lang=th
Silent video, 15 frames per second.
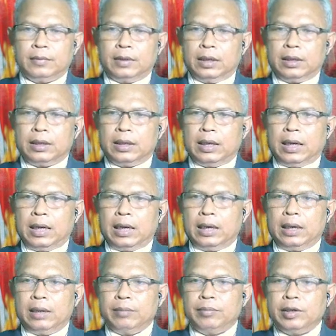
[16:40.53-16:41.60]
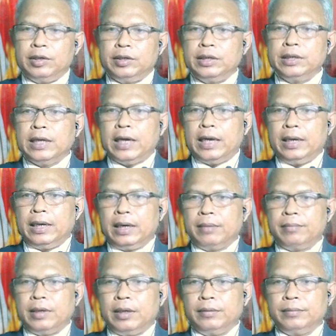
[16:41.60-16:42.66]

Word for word: ถ้าเกิดอาหารนั้นเป็นชิ้นใหญ่นะครับนะ